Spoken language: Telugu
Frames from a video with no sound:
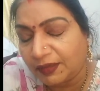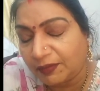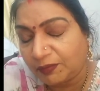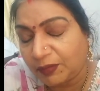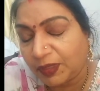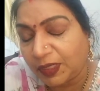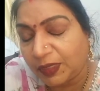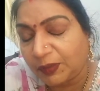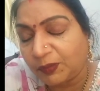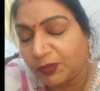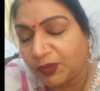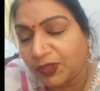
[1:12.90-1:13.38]

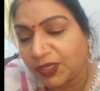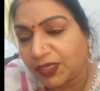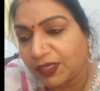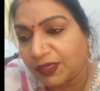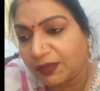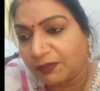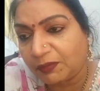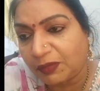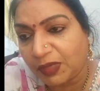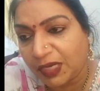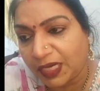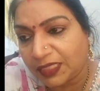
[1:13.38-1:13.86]
మనం ఒక
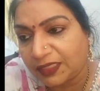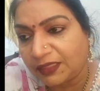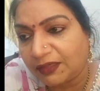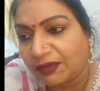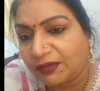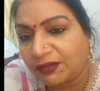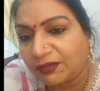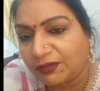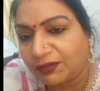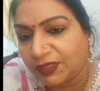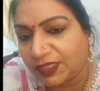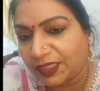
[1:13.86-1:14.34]

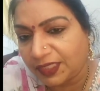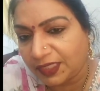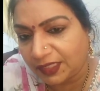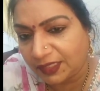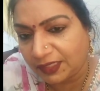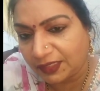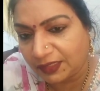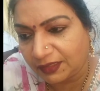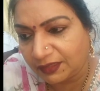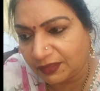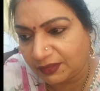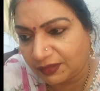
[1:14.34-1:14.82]
బాధలో ఉండి
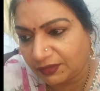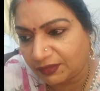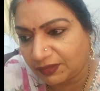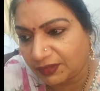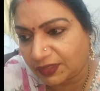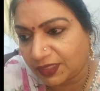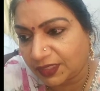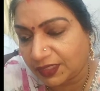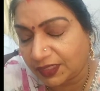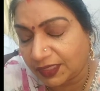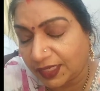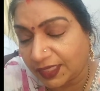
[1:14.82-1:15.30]

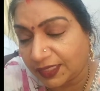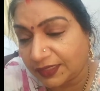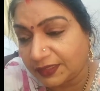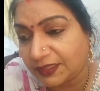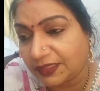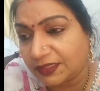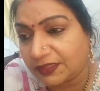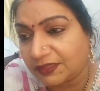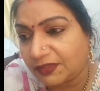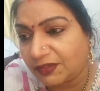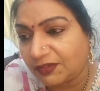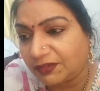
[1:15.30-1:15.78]
ఒక
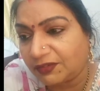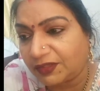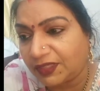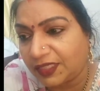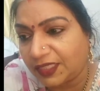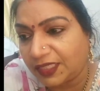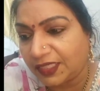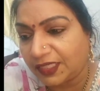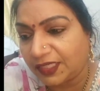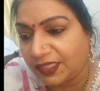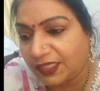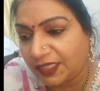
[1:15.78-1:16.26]
క్రైసిస్లో
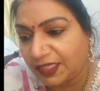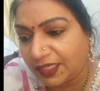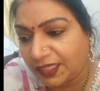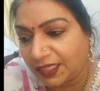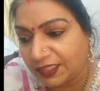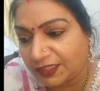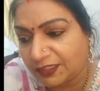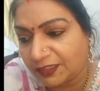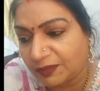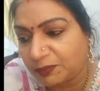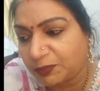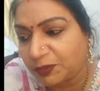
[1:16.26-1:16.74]
ఉండి ఏ
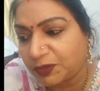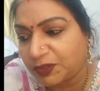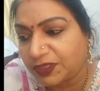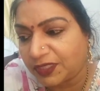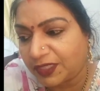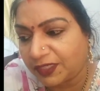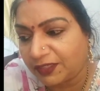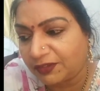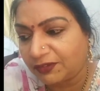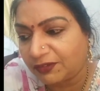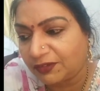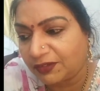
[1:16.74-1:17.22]
తప్పు
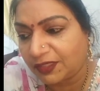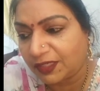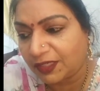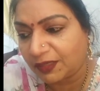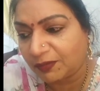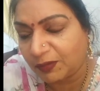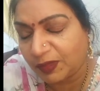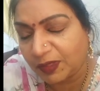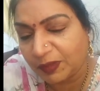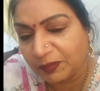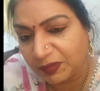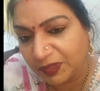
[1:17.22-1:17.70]
చేయకుండా
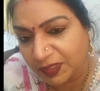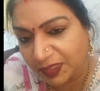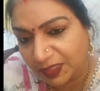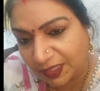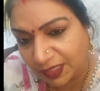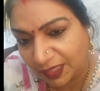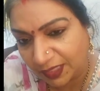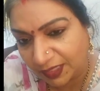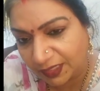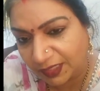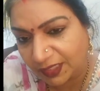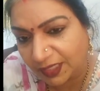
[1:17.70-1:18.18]
మన మీద
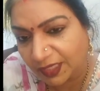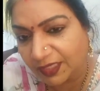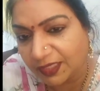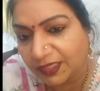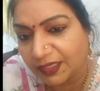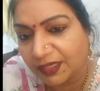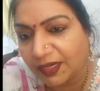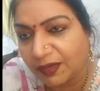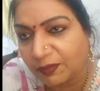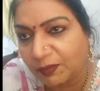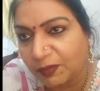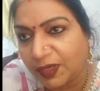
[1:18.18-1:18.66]

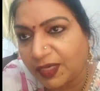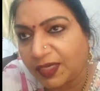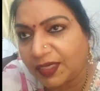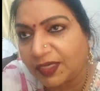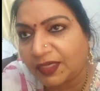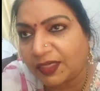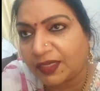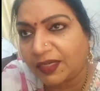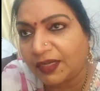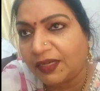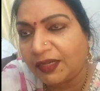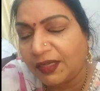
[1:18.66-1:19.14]
అన్యాయంగా
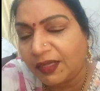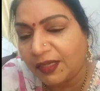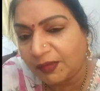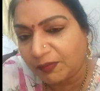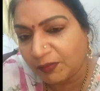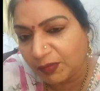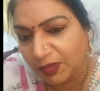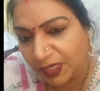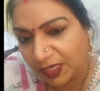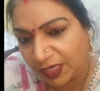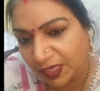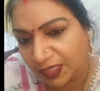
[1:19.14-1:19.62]
అభాండంగా
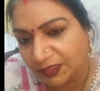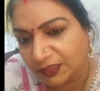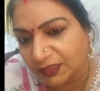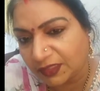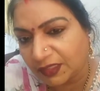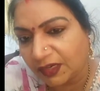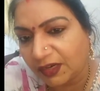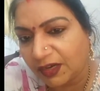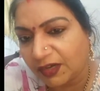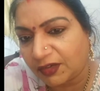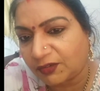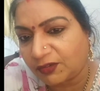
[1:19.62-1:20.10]
మన
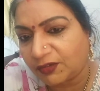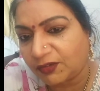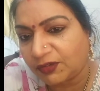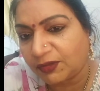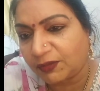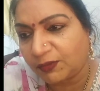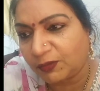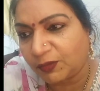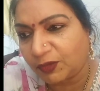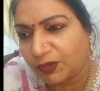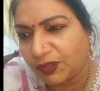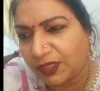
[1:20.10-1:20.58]
ఆస్తి
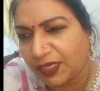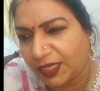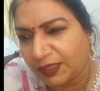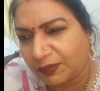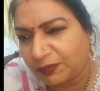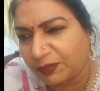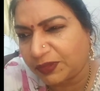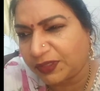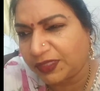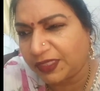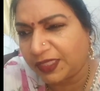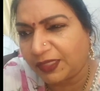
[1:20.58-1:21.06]
లాక్కోవడమో
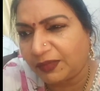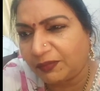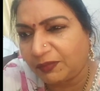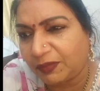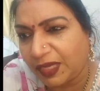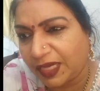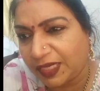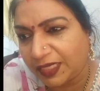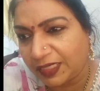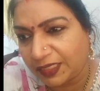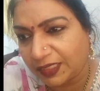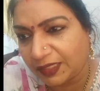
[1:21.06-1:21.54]
లేకపోతే
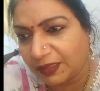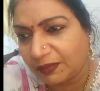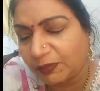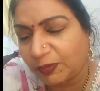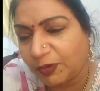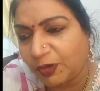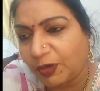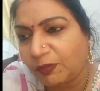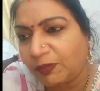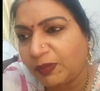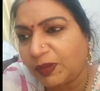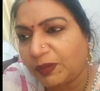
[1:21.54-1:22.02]
మ్యారిటల్
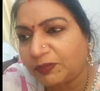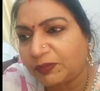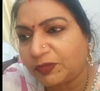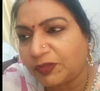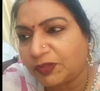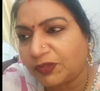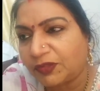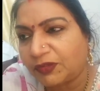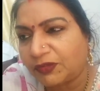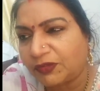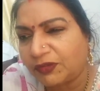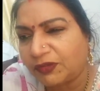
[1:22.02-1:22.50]

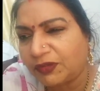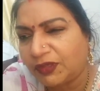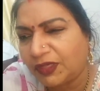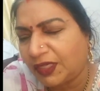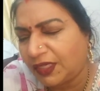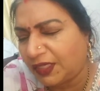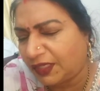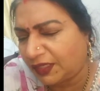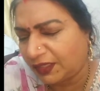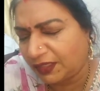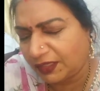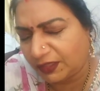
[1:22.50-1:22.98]
ప్రాబ్లంతోనో
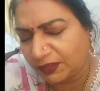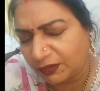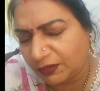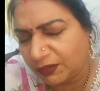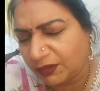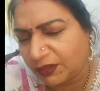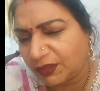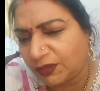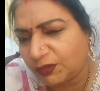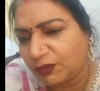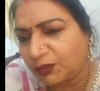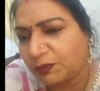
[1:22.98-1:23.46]
ఏదో
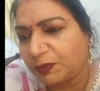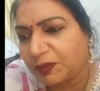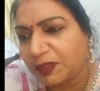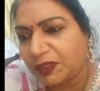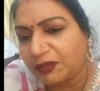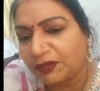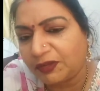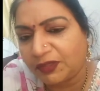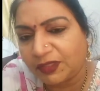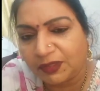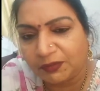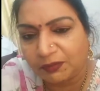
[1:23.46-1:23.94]
ఒక
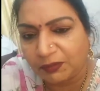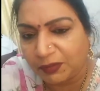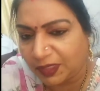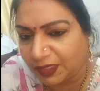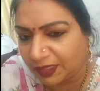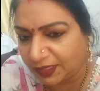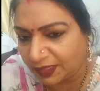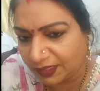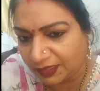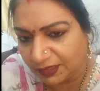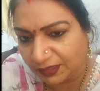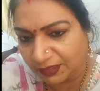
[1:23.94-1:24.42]
రూపంలోనే
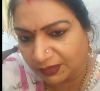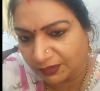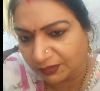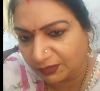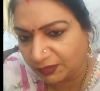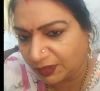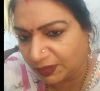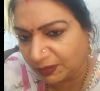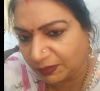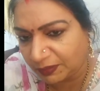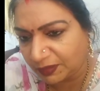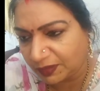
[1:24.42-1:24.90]
మనకి
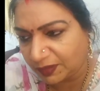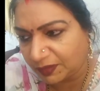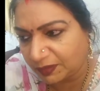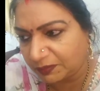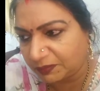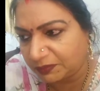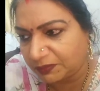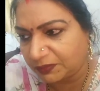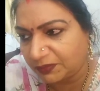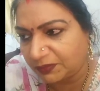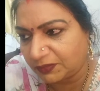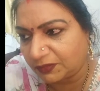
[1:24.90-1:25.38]
ఒక
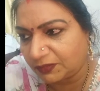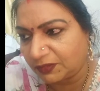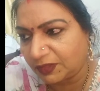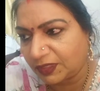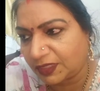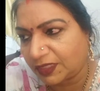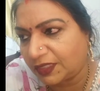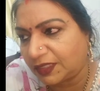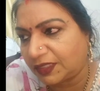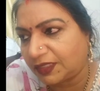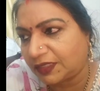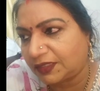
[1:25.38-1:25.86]

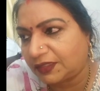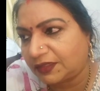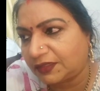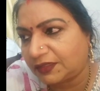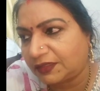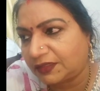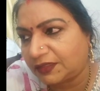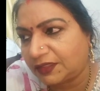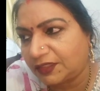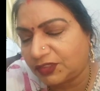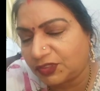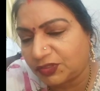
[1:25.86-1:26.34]
ఒక
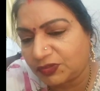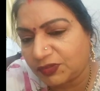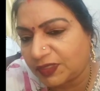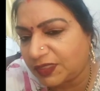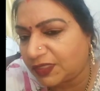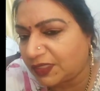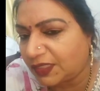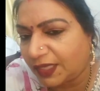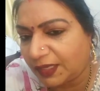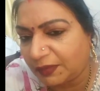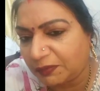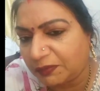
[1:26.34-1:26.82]

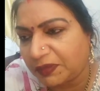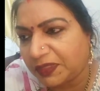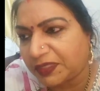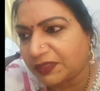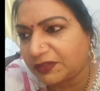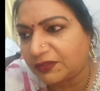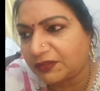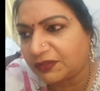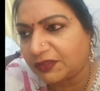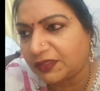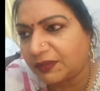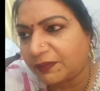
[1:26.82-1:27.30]
సిచ్యువేషన్
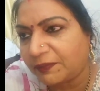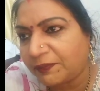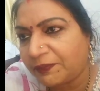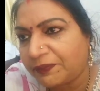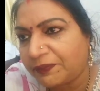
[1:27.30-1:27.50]
ఏర్పడుతుంది